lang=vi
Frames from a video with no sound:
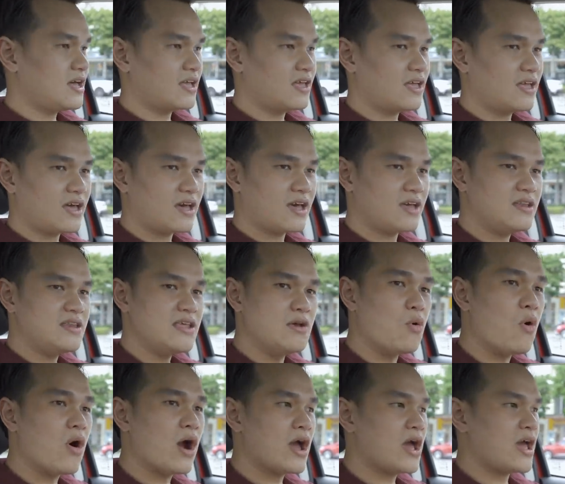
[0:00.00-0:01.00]
là cái
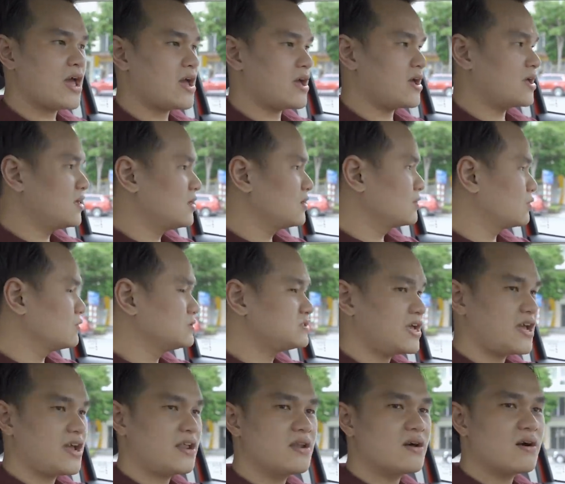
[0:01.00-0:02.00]
điều hòa của
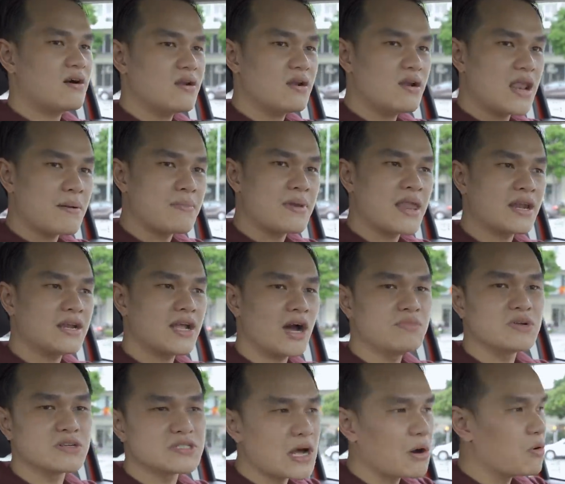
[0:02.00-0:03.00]
xe nó làm lạnh
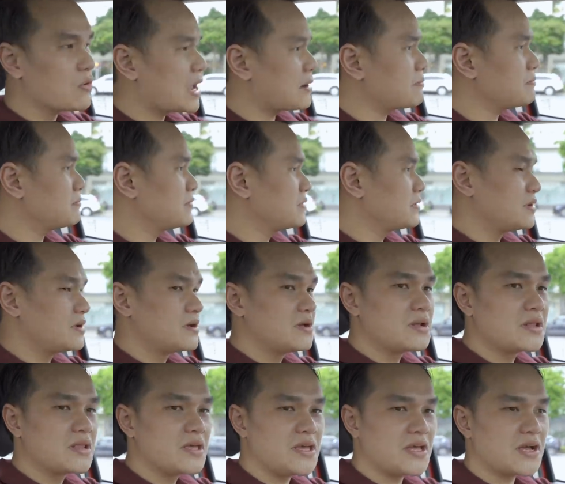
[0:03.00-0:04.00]
không được sâu lắm
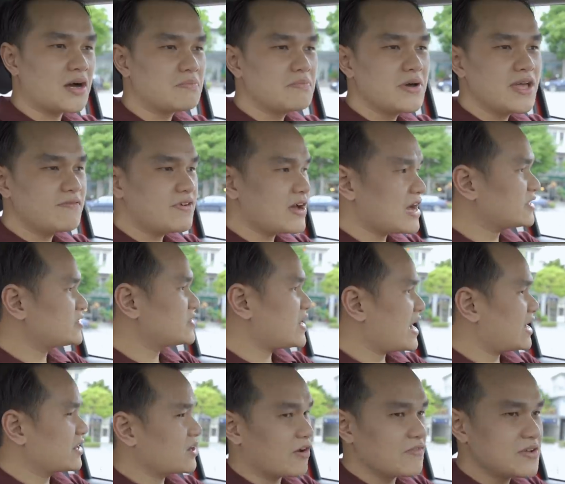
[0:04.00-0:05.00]
thì không biết với
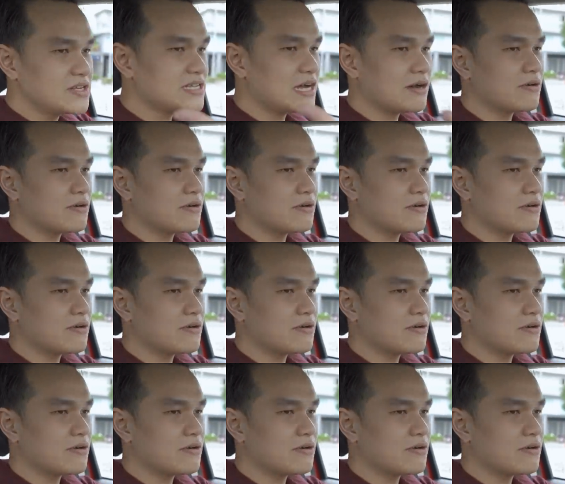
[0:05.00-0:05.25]
Atra anh ngồi phía